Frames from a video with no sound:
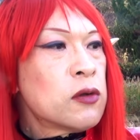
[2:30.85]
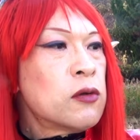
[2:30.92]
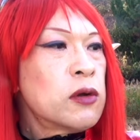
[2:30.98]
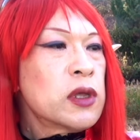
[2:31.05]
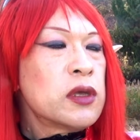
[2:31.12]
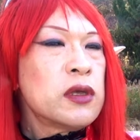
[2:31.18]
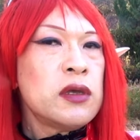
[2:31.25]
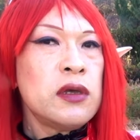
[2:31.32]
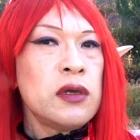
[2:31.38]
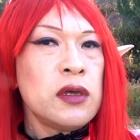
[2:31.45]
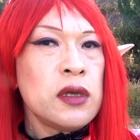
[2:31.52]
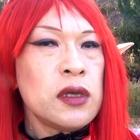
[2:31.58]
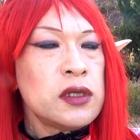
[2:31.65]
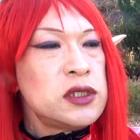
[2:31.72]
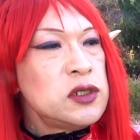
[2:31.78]
こ
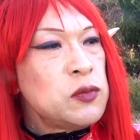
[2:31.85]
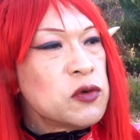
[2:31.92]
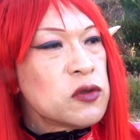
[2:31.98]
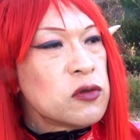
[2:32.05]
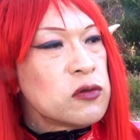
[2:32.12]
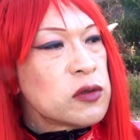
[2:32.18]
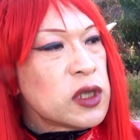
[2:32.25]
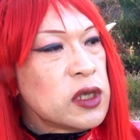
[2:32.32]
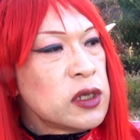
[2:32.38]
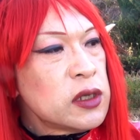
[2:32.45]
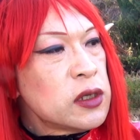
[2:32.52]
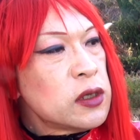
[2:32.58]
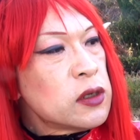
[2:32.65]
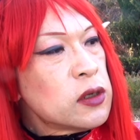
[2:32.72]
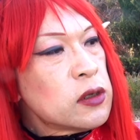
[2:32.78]
れ地元のね
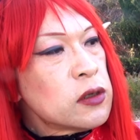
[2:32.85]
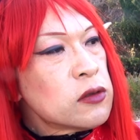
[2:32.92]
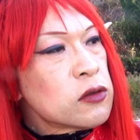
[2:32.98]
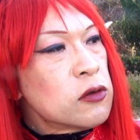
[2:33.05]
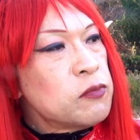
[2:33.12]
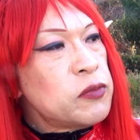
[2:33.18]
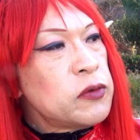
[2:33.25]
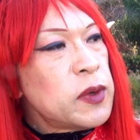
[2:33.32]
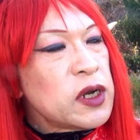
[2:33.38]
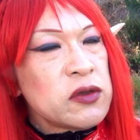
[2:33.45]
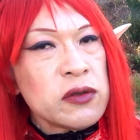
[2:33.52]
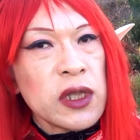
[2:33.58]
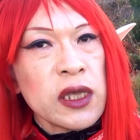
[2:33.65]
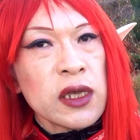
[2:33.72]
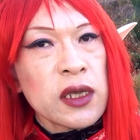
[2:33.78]

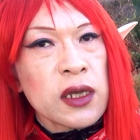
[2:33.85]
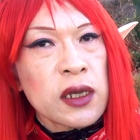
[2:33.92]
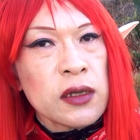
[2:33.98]
トップバリューでっ